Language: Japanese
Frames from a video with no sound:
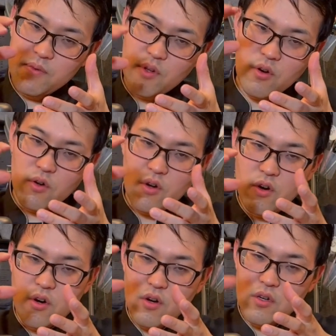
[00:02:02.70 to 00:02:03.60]
のこ
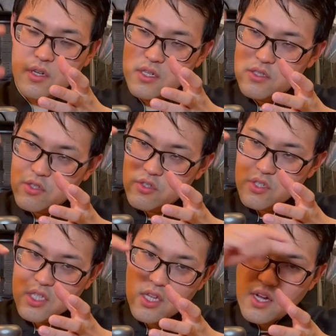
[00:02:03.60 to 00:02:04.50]
の注
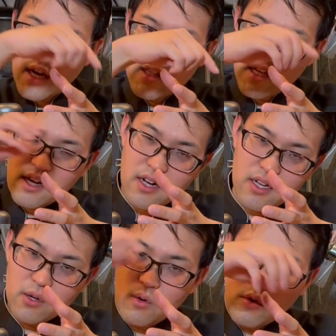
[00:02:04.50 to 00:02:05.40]
ぎ手の反対側
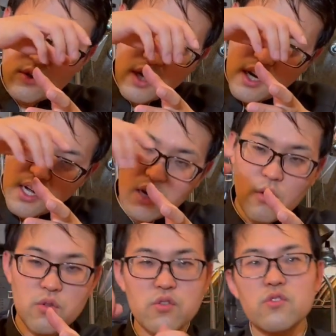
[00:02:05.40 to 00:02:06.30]
結構奥から書
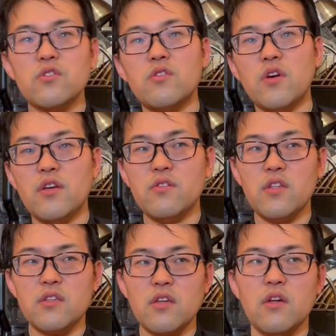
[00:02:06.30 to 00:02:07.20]
こうとする人はいるんで
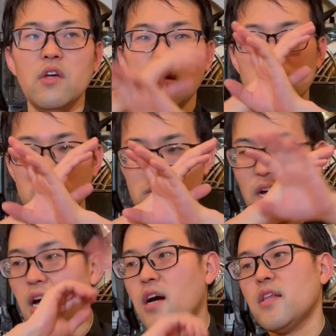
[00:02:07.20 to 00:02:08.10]
すけどそれ
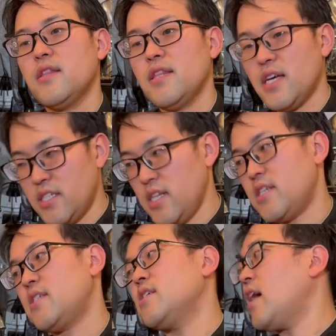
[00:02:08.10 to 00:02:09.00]
はなしで
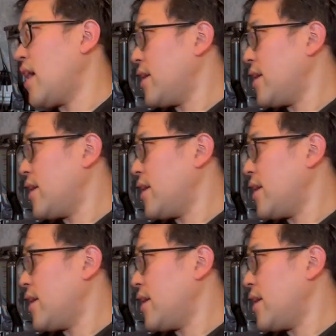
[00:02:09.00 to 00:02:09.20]
すは